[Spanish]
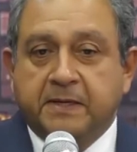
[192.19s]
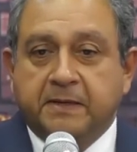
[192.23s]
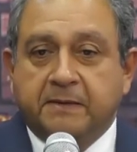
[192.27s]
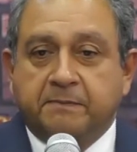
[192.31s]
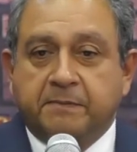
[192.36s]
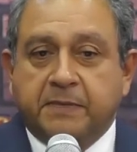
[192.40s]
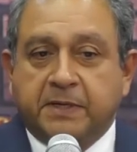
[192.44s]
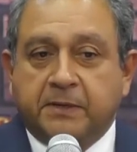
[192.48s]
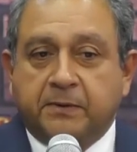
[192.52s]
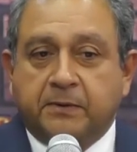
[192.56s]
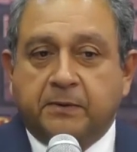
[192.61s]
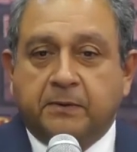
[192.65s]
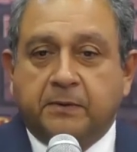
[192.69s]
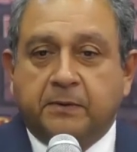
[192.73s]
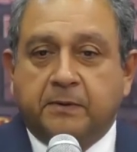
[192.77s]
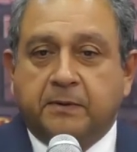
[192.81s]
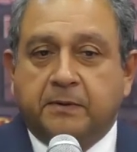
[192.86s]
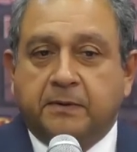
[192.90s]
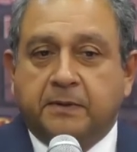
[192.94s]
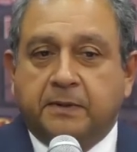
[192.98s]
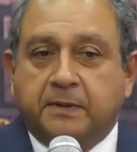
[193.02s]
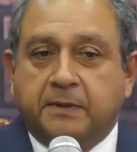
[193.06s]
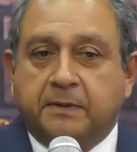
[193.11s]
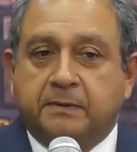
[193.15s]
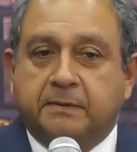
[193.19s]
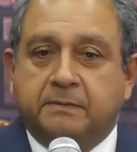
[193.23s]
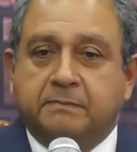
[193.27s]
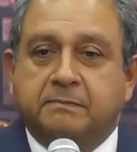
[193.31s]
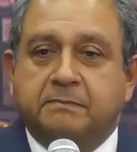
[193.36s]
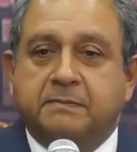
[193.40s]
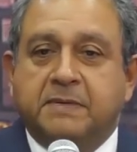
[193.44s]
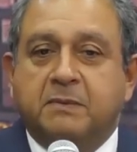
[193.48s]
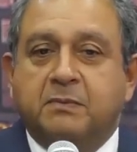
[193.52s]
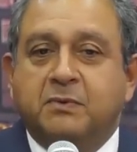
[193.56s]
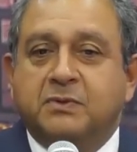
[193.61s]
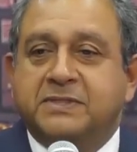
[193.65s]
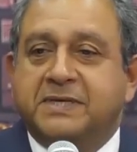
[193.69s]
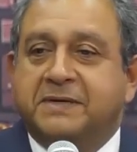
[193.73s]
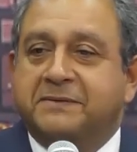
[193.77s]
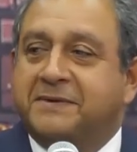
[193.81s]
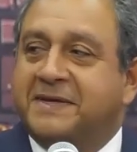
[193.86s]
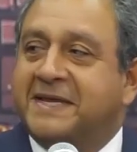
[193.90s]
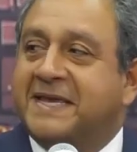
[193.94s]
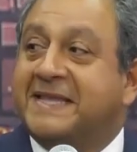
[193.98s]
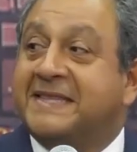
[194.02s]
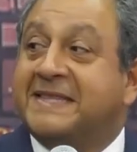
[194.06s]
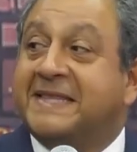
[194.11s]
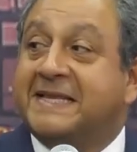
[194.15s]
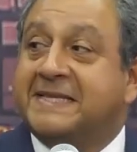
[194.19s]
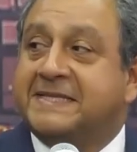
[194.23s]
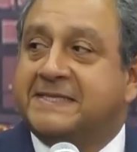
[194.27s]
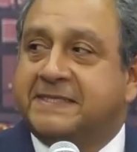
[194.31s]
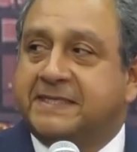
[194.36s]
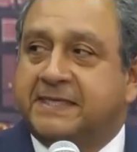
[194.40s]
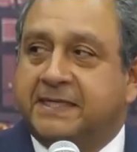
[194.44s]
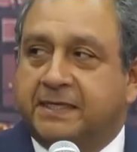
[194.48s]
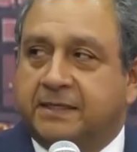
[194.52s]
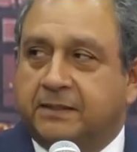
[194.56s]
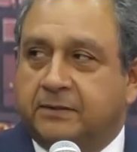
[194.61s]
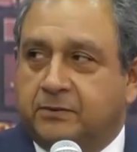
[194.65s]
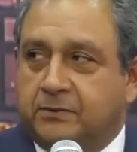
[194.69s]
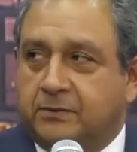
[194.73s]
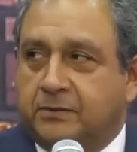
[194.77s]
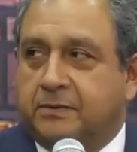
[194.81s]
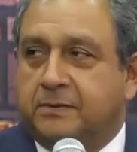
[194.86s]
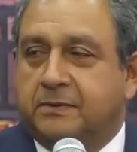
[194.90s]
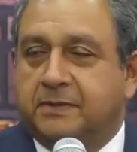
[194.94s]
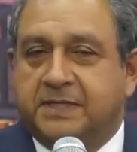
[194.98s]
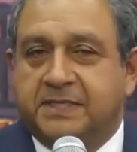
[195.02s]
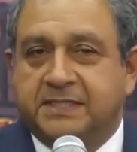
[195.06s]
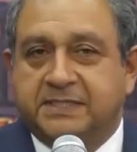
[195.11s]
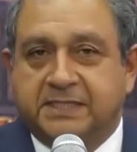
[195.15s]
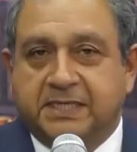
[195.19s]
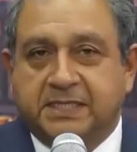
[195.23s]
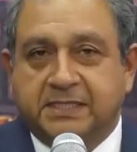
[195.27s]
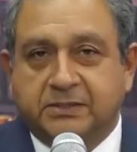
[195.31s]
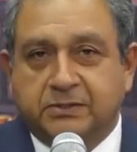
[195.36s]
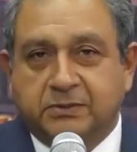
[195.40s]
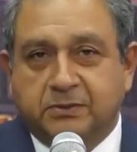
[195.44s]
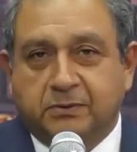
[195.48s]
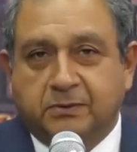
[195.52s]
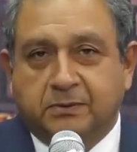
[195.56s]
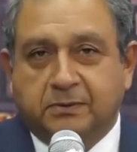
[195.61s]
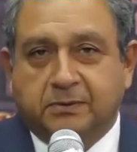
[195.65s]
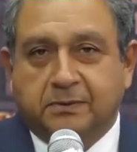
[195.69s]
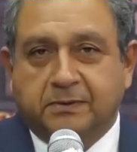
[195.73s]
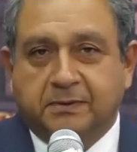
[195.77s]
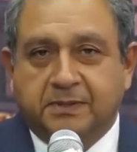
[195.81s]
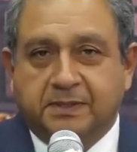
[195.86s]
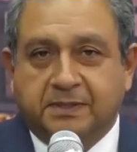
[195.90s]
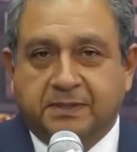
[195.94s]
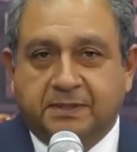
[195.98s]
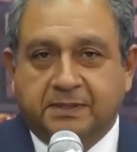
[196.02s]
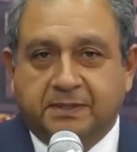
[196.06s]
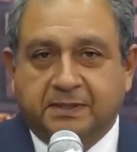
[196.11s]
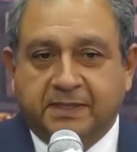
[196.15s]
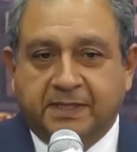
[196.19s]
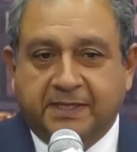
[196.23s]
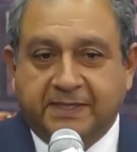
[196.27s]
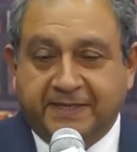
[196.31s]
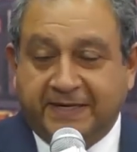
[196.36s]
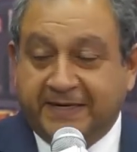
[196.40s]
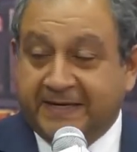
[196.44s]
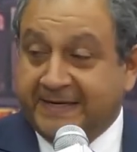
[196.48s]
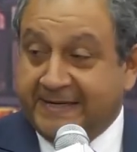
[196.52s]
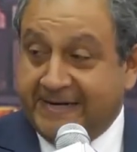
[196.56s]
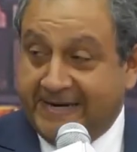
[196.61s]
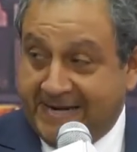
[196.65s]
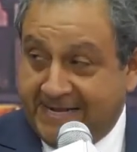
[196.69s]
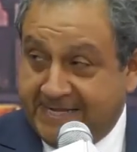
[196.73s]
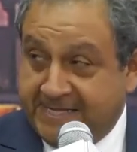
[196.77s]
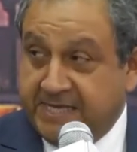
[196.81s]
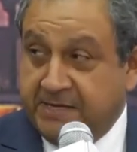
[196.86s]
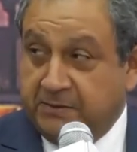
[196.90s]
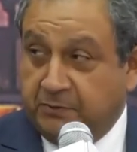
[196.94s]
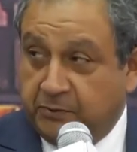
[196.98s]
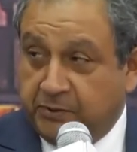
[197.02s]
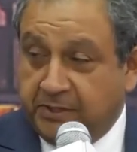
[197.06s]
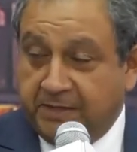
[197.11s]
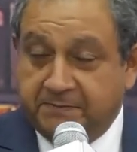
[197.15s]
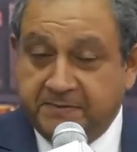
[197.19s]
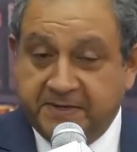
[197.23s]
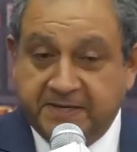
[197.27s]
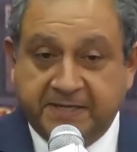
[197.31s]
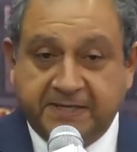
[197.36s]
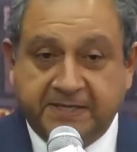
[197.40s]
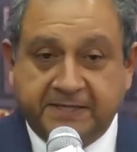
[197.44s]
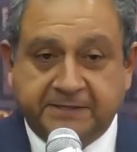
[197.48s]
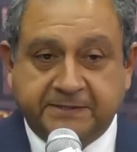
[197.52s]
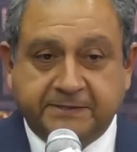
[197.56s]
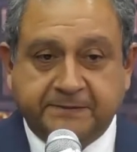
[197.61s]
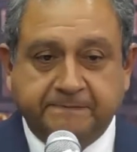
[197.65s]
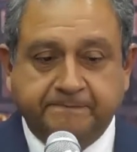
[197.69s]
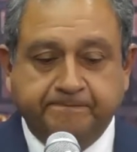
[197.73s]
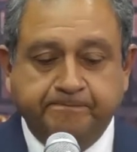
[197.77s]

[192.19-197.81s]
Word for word: Pero ah, vamos a ver qué tan cierto es eso, eh, qué tan relativo también es.